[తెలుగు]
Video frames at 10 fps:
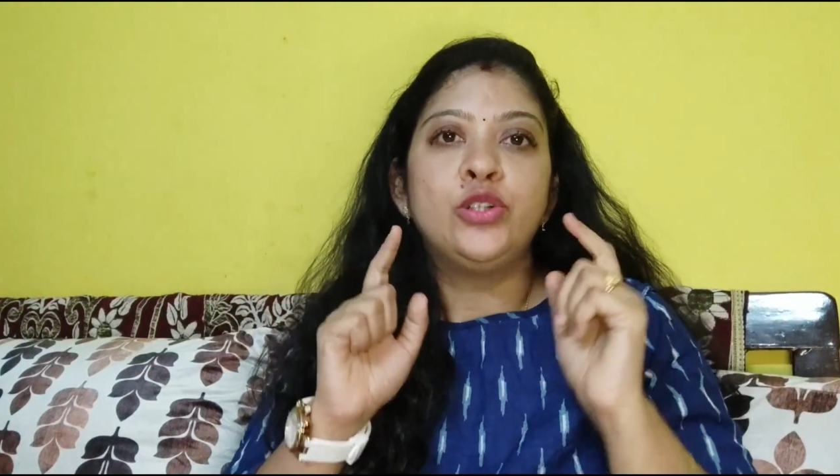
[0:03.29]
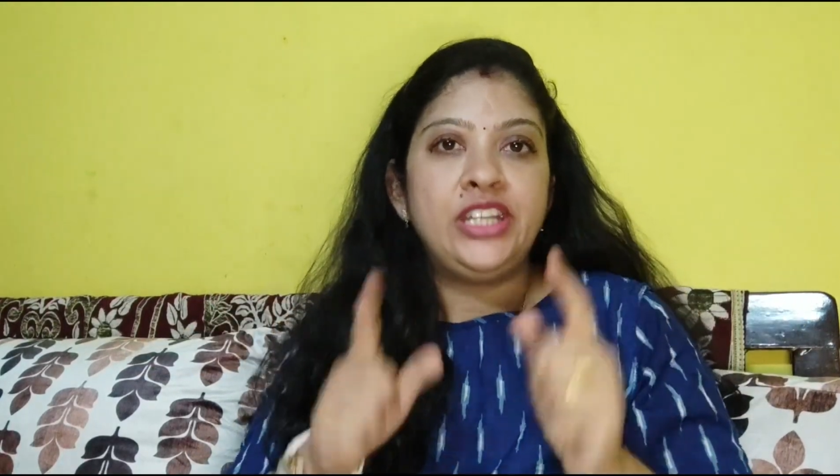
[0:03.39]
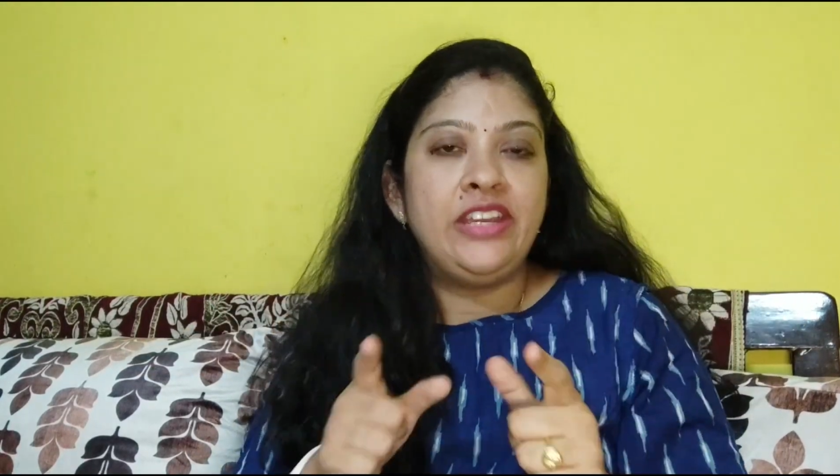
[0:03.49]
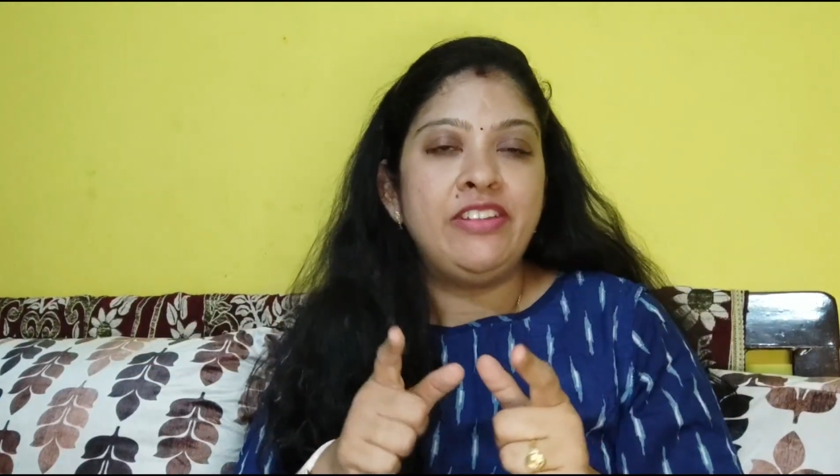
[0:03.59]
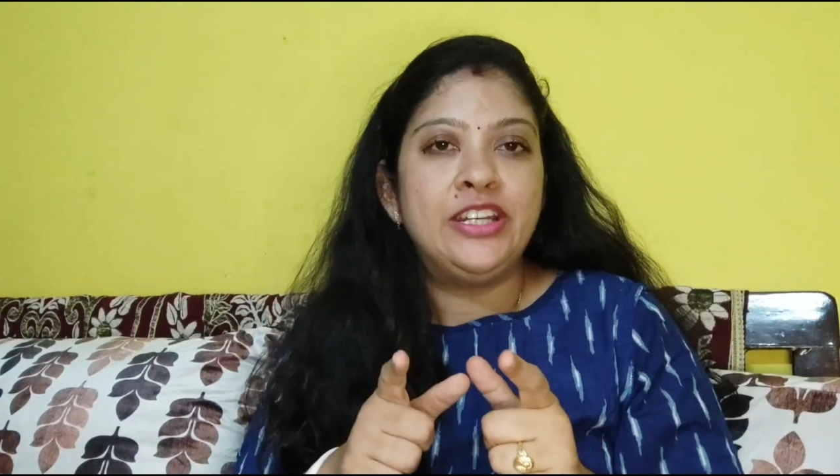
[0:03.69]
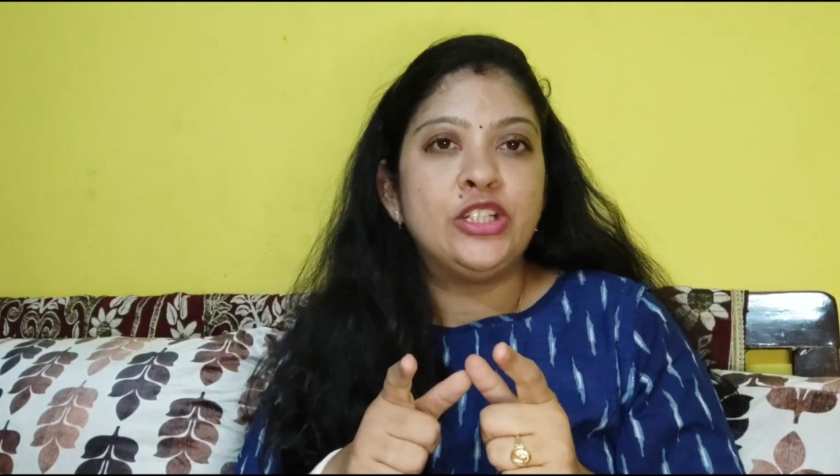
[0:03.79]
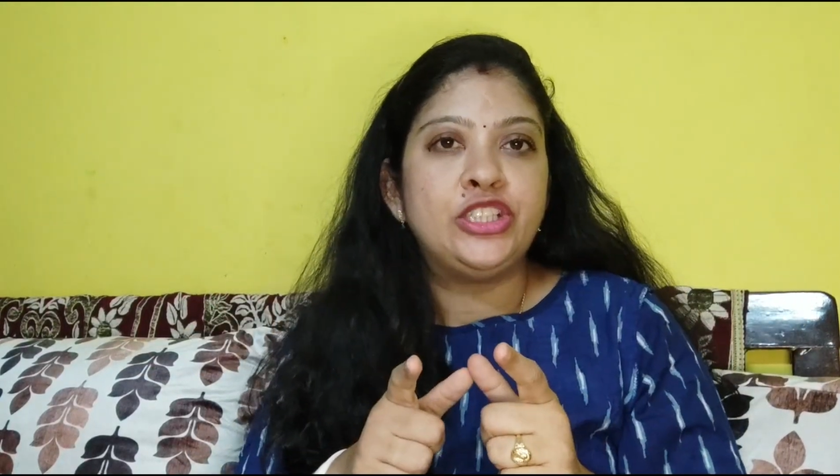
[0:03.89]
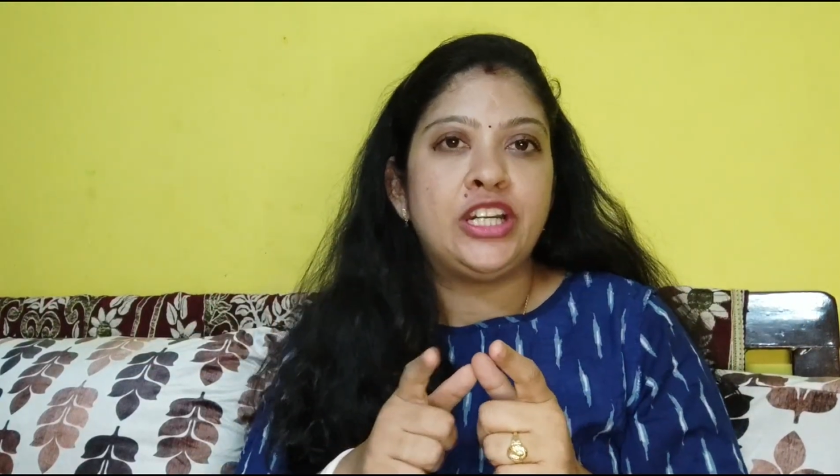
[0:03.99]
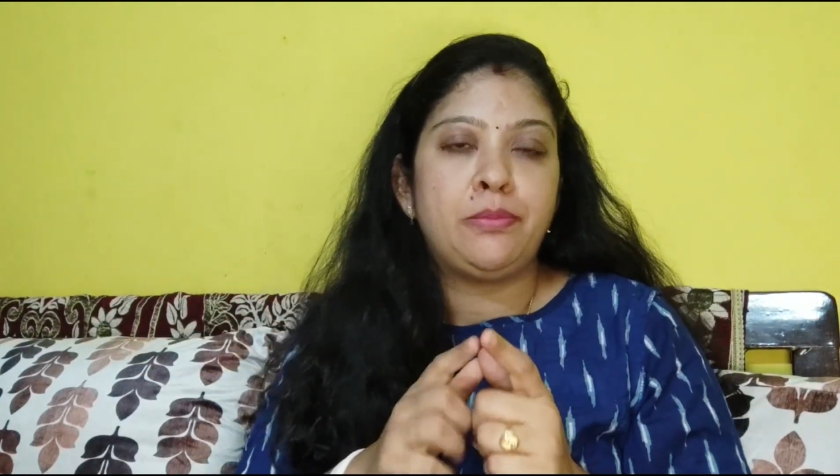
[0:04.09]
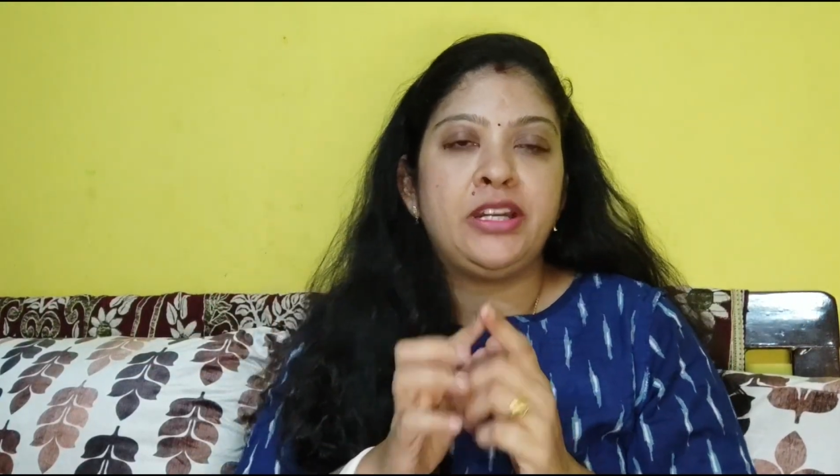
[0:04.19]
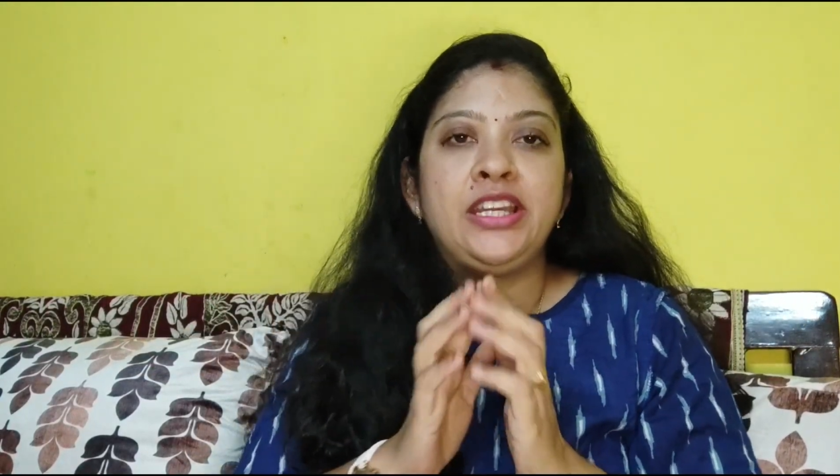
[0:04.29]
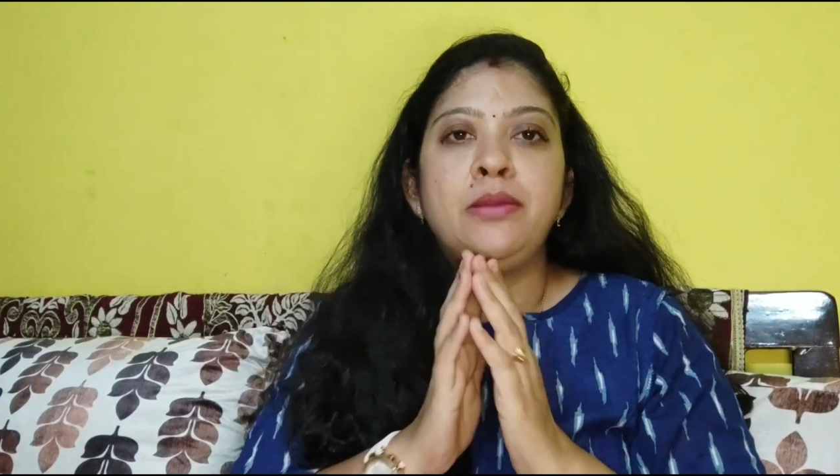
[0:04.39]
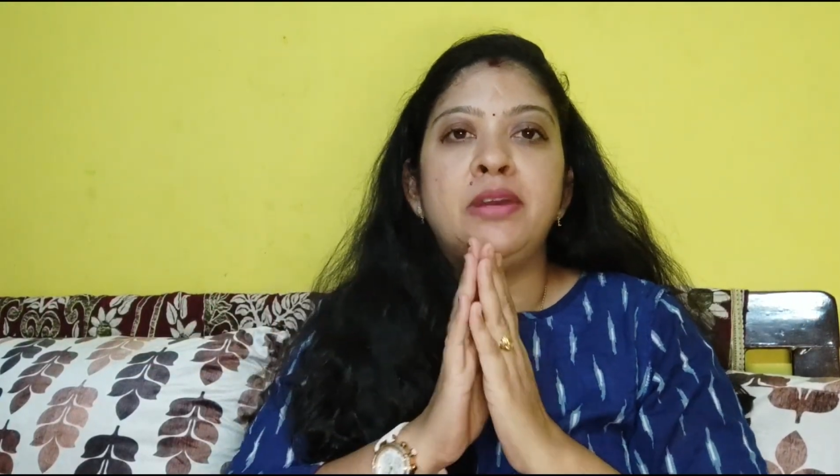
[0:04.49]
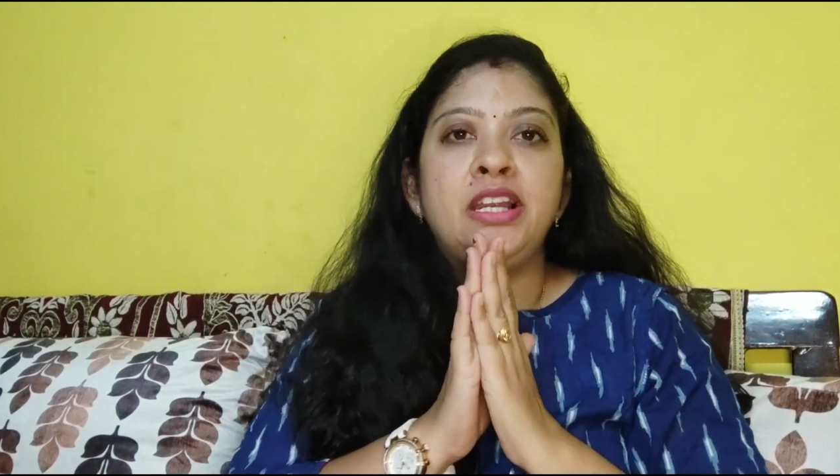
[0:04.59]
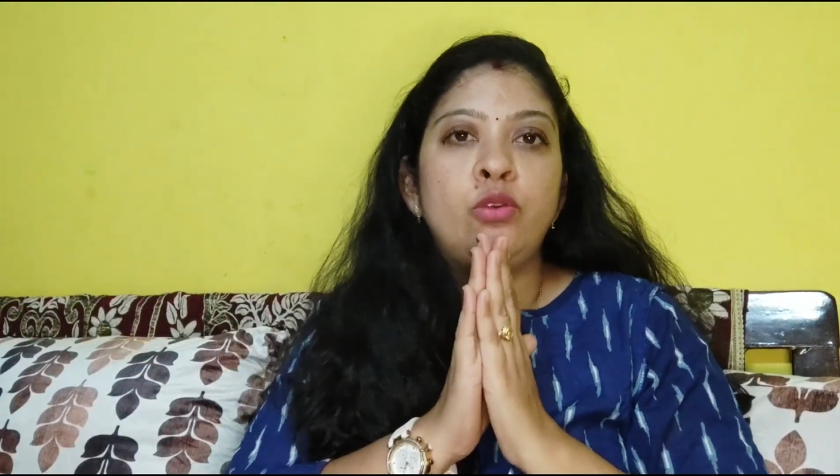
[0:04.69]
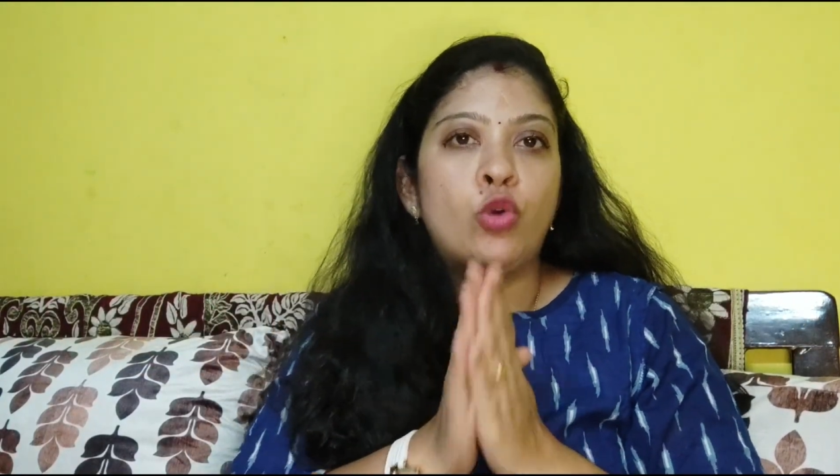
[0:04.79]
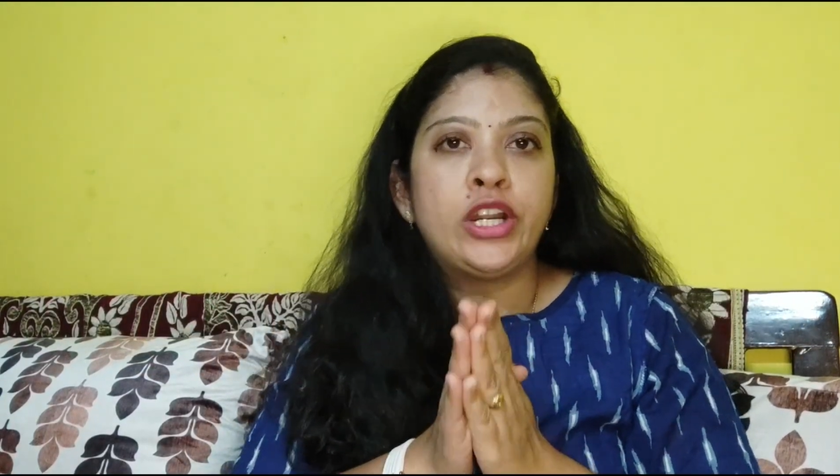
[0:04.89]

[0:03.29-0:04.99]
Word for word: సో ఈ వీడియో వచ్చేటప్పటికి మళ్ళీ